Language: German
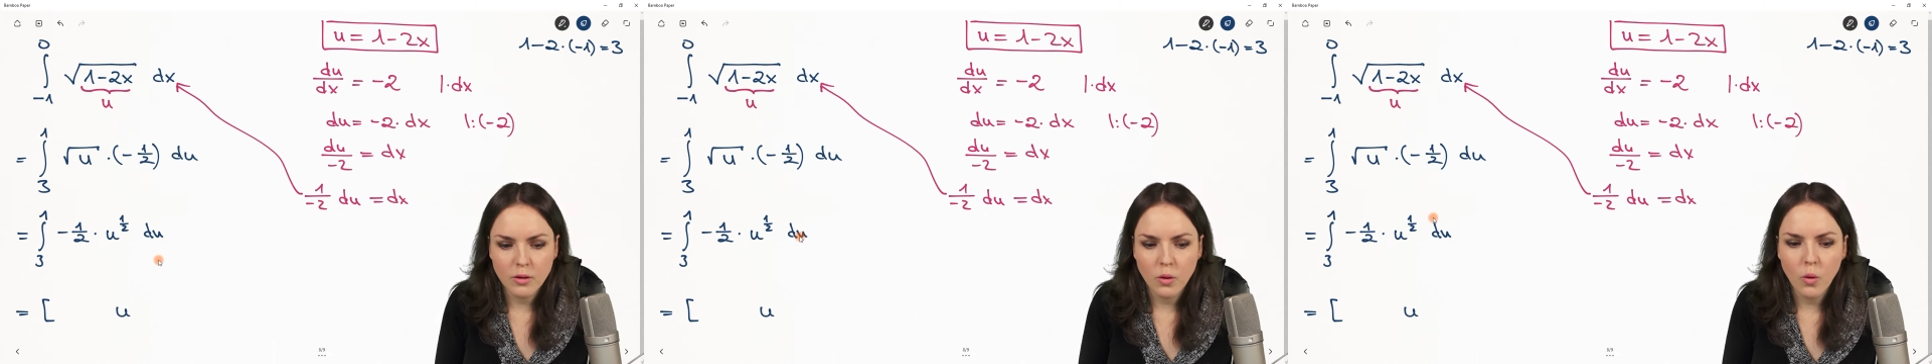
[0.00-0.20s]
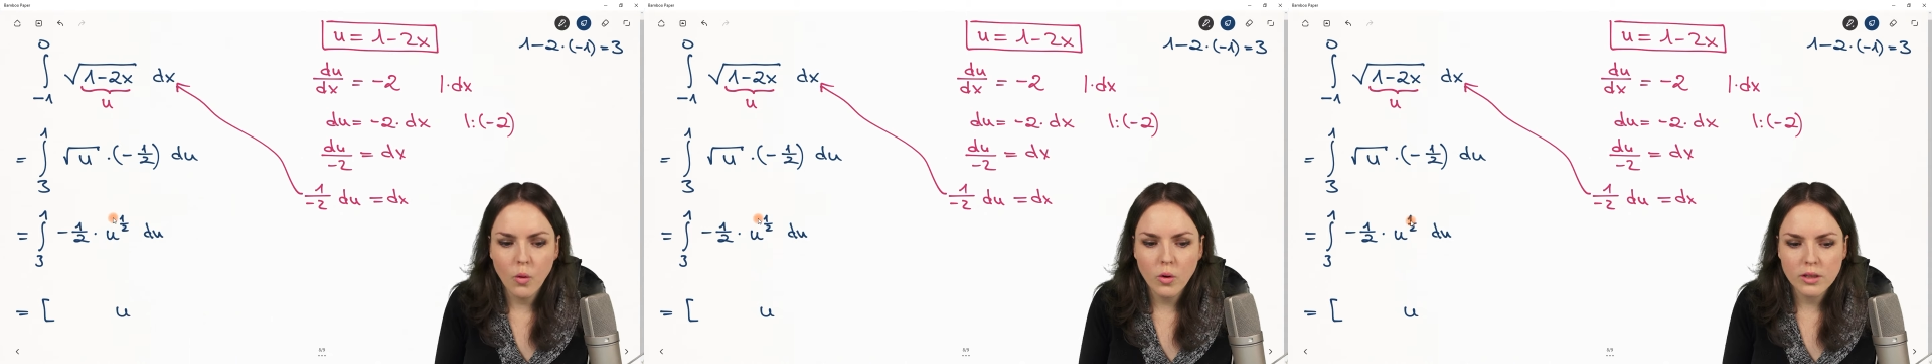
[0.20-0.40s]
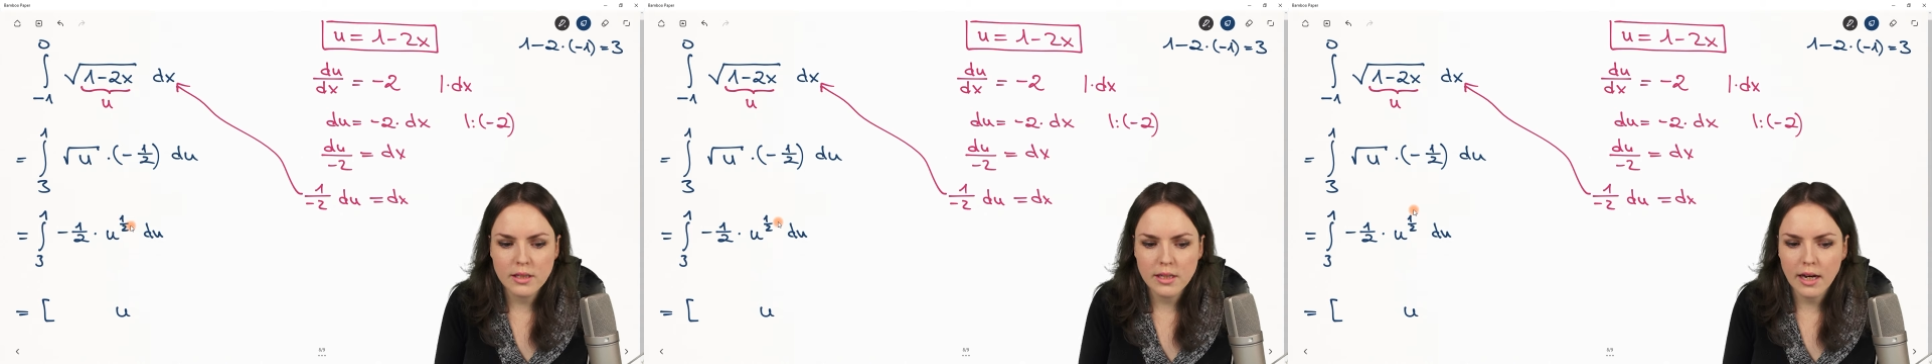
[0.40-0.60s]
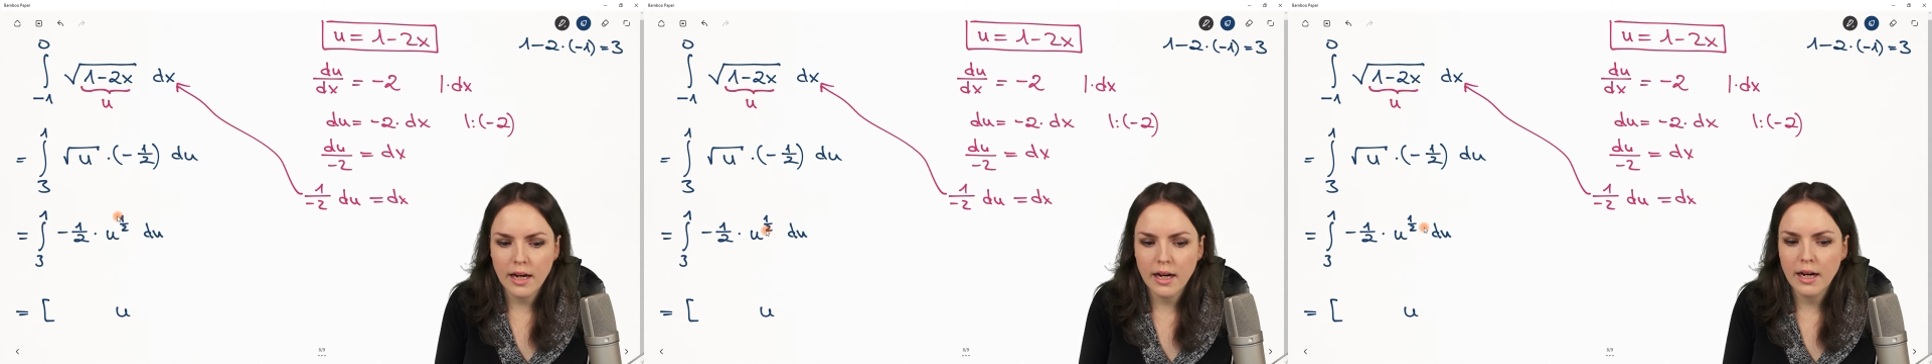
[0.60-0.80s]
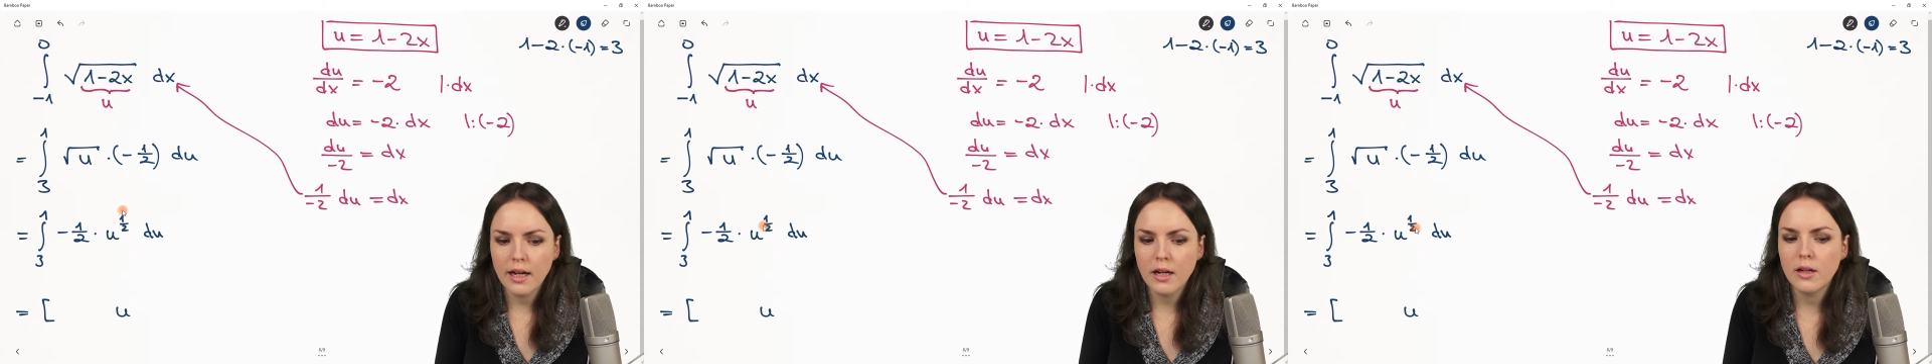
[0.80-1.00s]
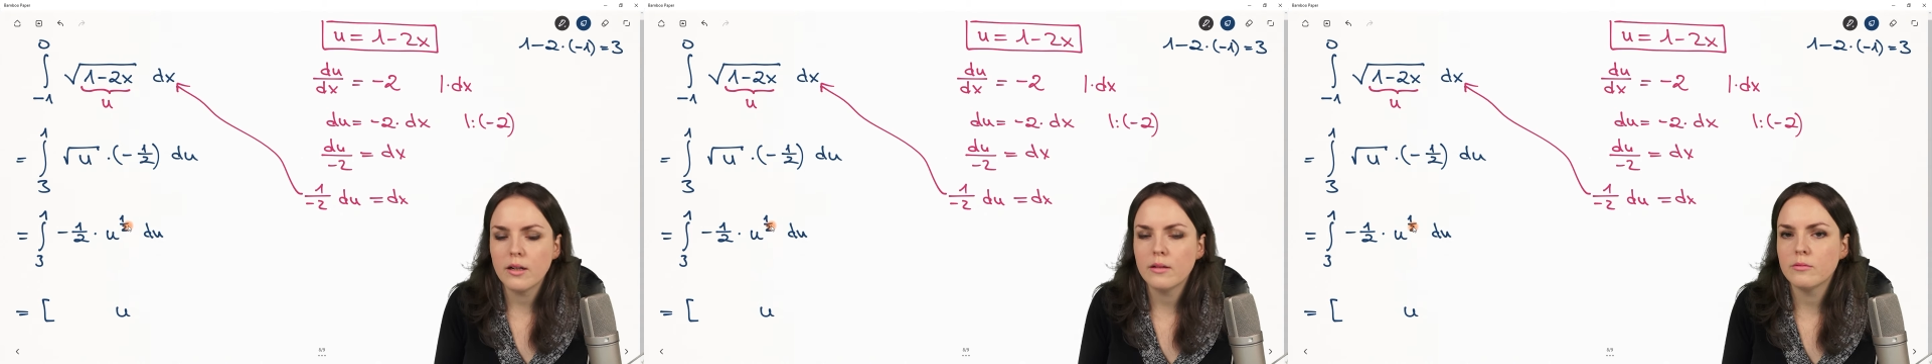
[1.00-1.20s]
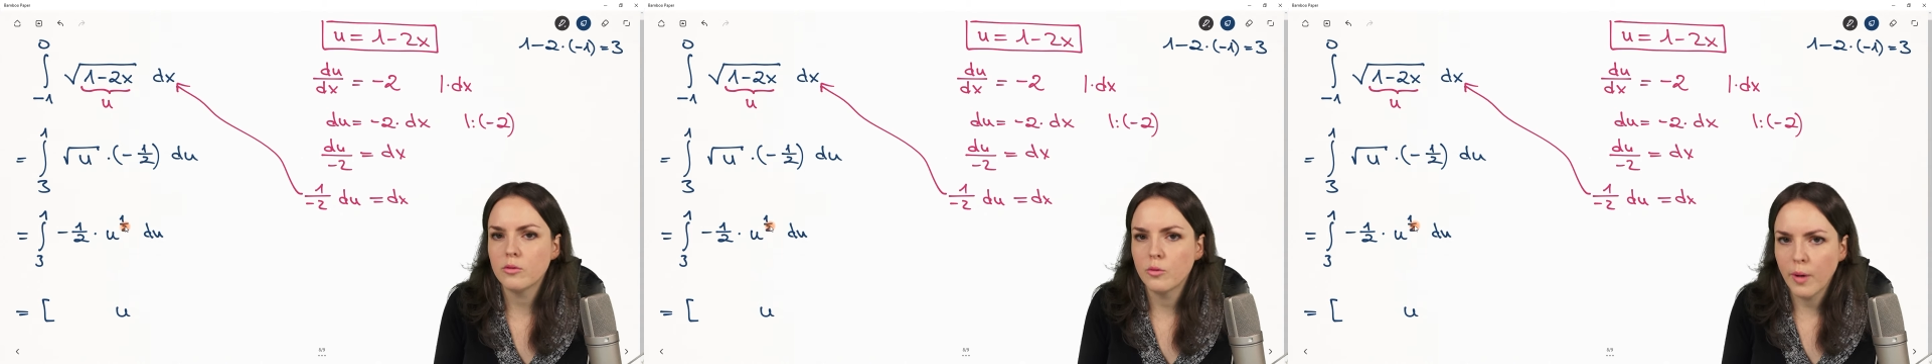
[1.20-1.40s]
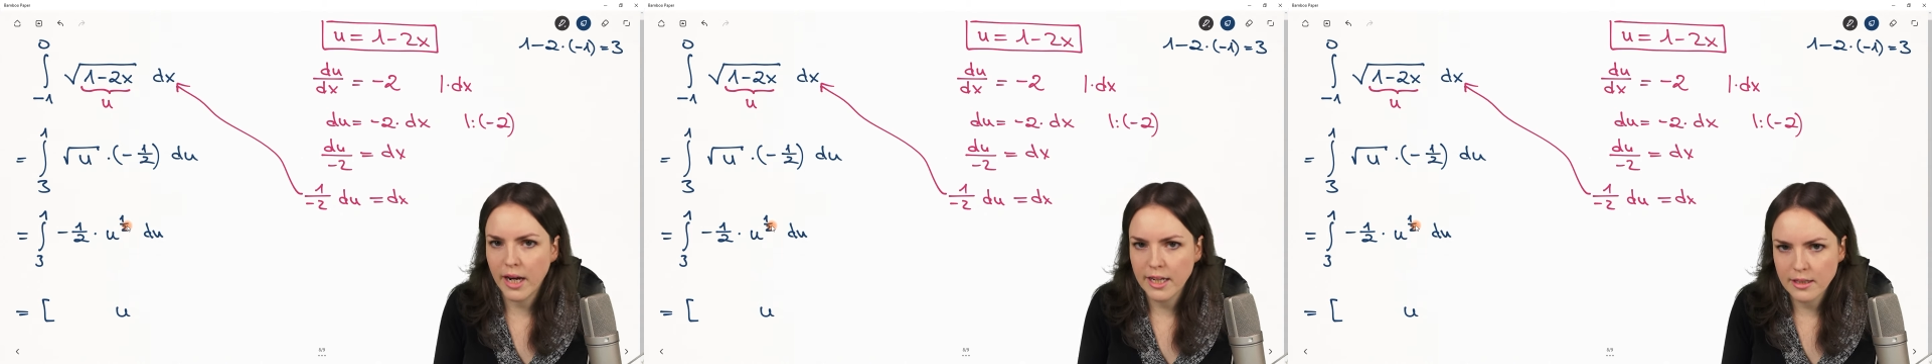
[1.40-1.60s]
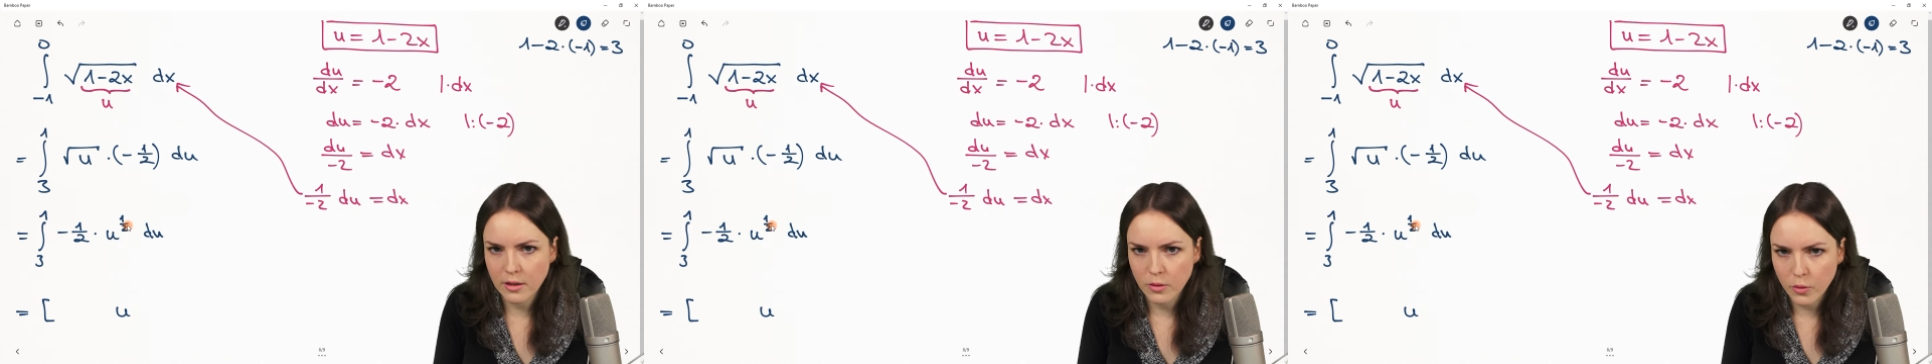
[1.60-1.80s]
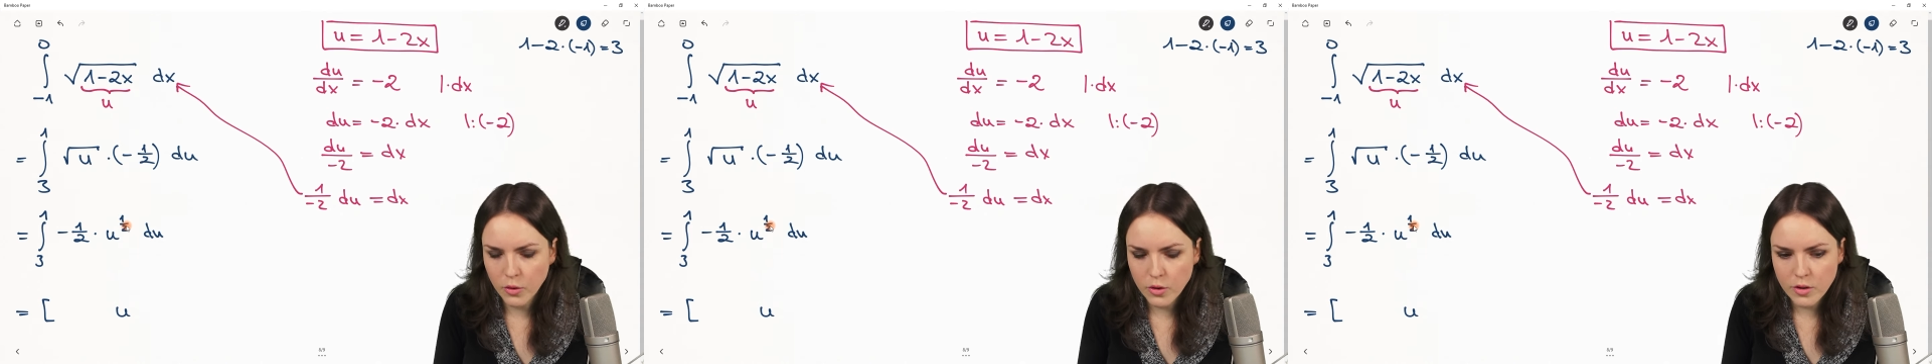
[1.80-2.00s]
Hochzahl um 1
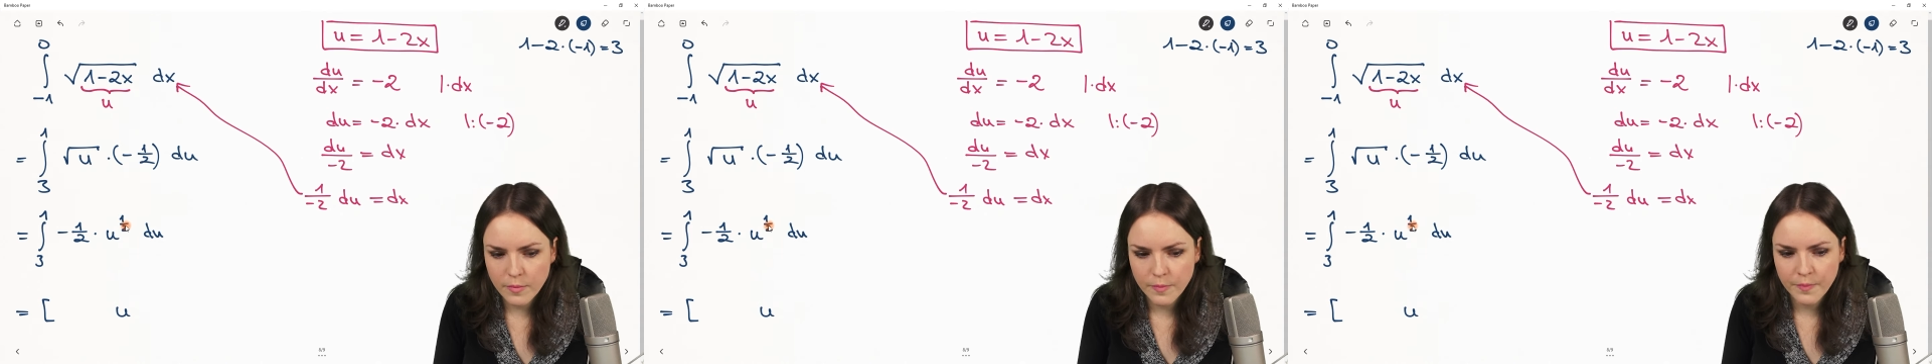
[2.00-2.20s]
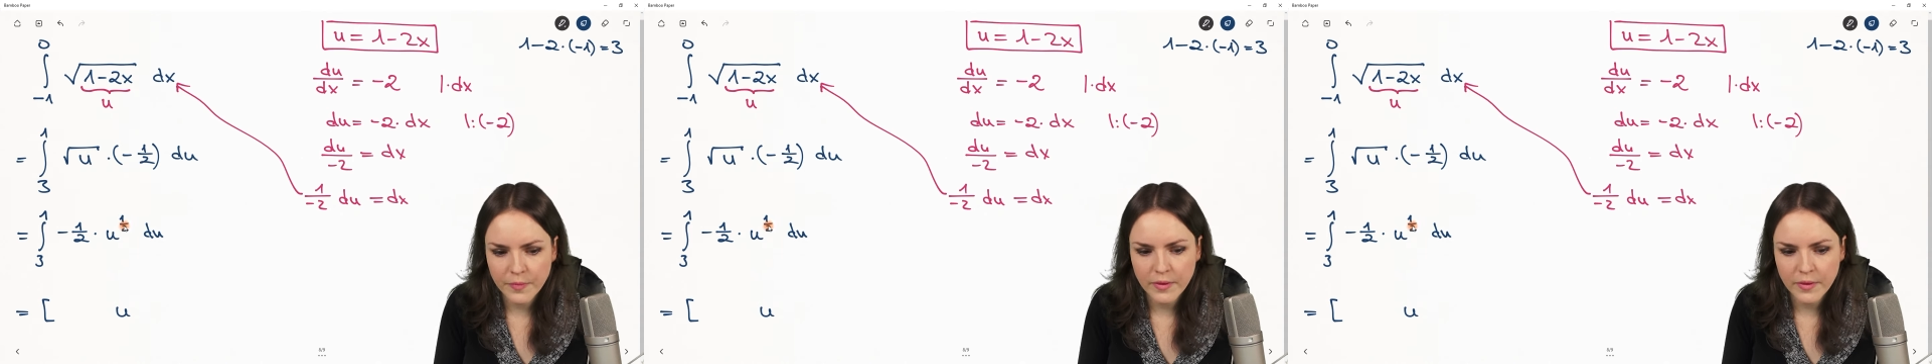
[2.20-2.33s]
erhöht.